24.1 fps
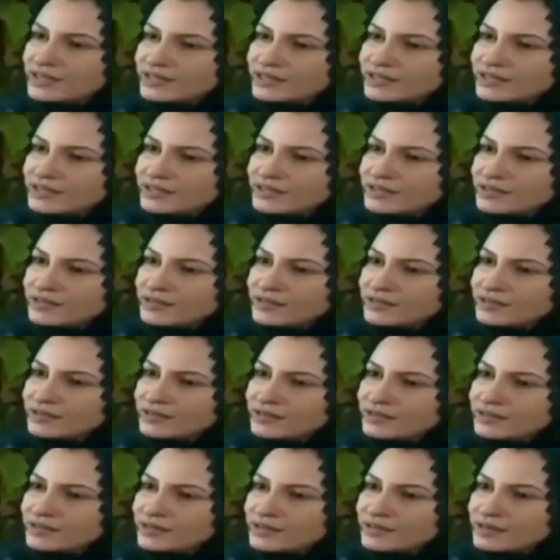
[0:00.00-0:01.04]
उसके लिए
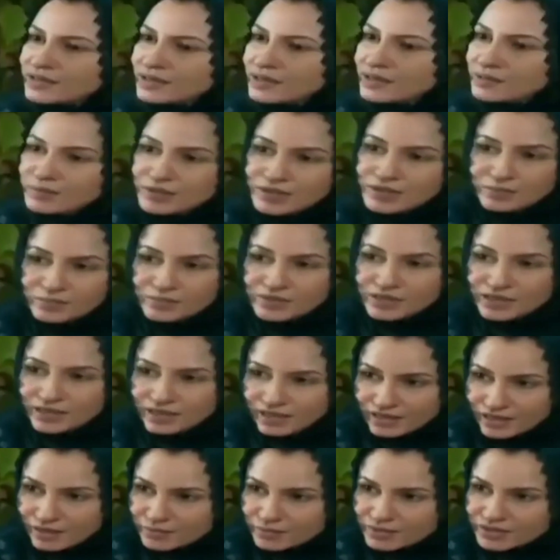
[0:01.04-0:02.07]
कभी
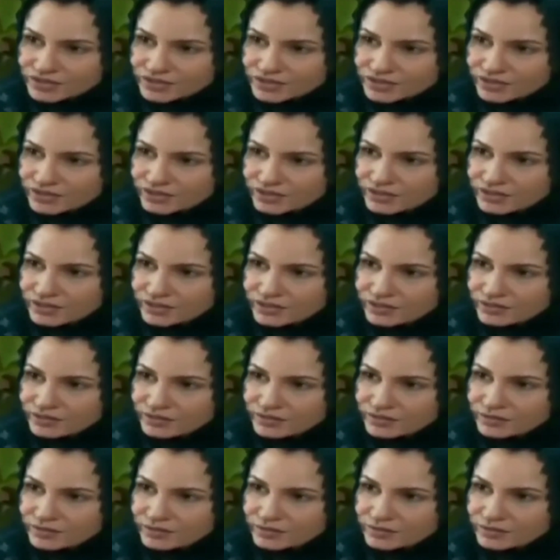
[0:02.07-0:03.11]
अपनी अना बेच देता है
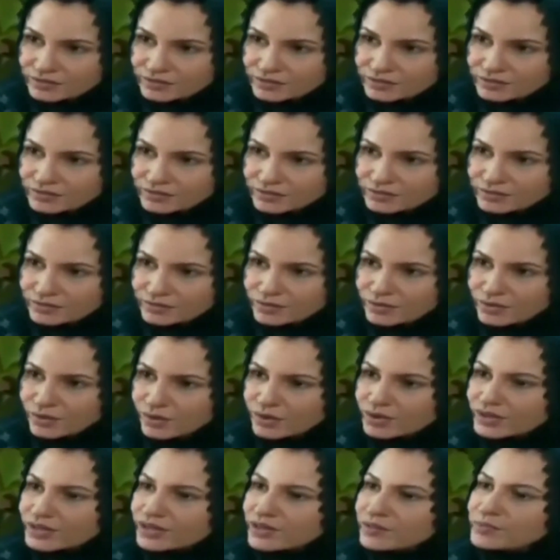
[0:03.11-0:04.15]

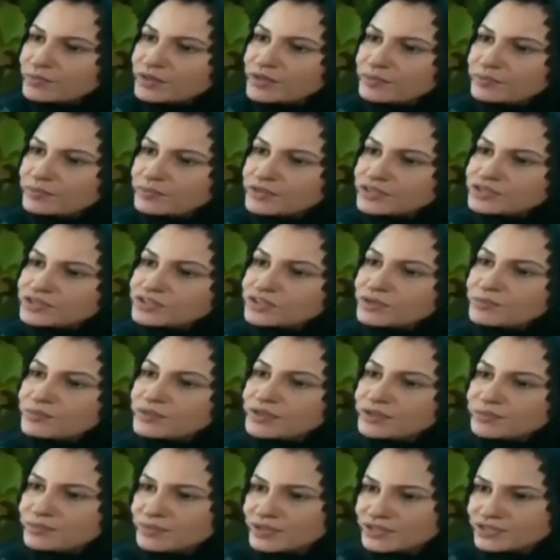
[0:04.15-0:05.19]
और कभी अपनी
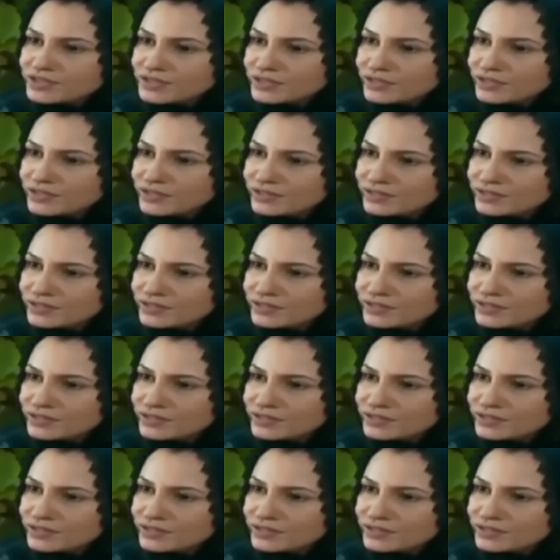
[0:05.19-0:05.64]
चमड़ी बेच